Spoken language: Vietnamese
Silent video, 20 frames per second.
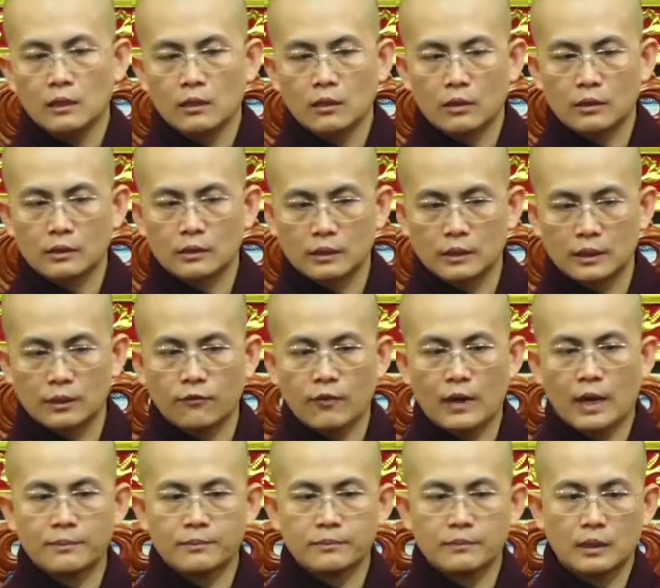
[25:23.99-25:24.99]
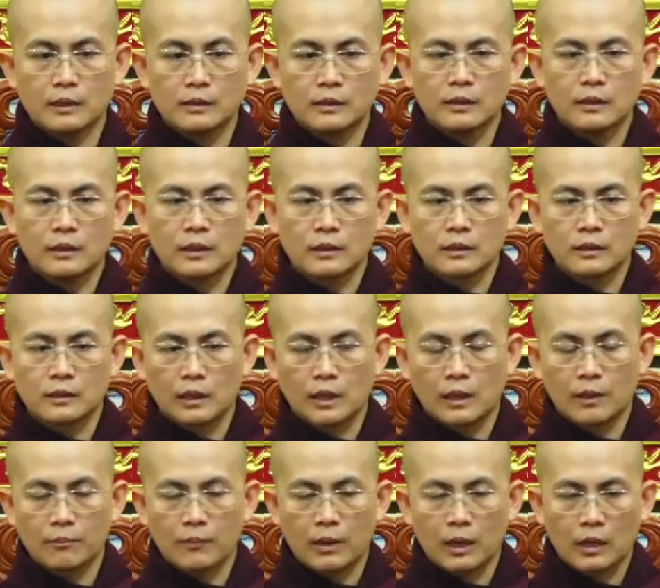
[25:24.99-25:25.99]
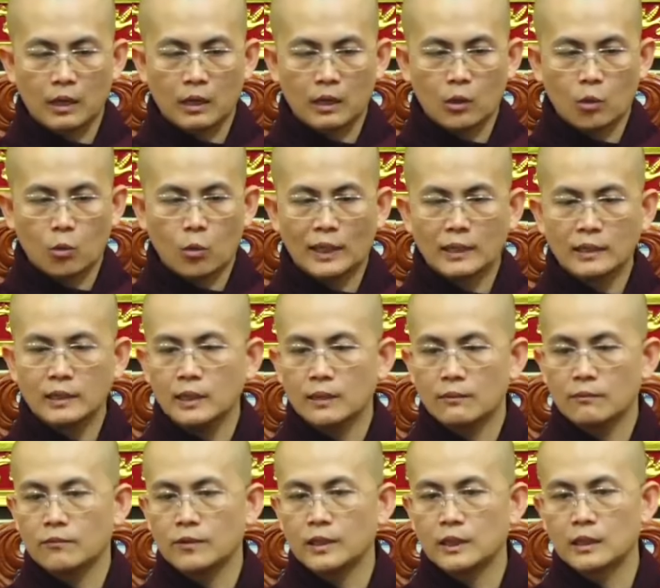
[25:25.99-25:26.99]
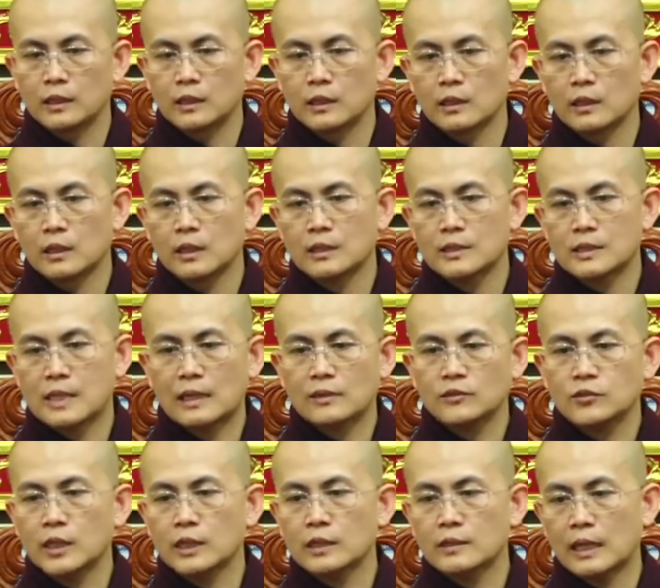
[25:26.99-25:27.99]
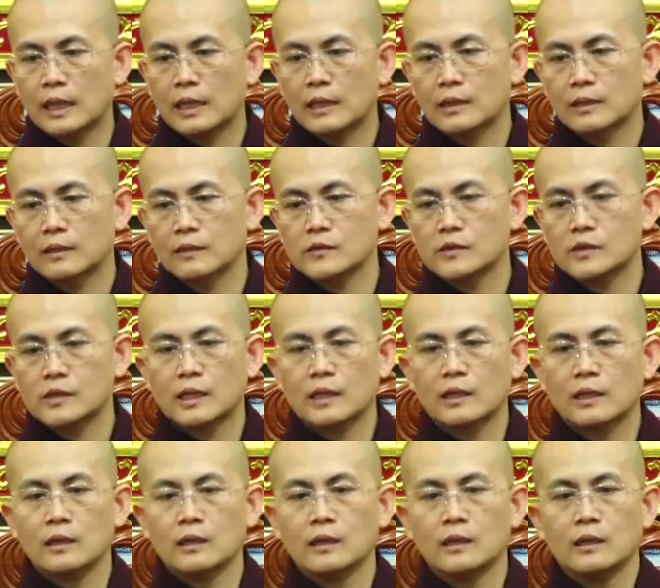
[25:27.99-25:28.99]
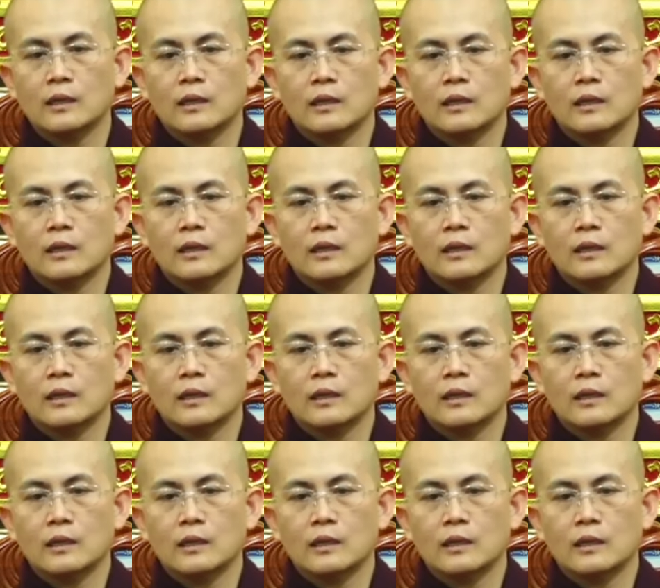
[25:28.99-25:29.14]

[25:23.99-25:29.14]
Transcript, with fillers: còn cái pháp ờ, thiền ờ, mở quán niệm về xác chết này nó sẽ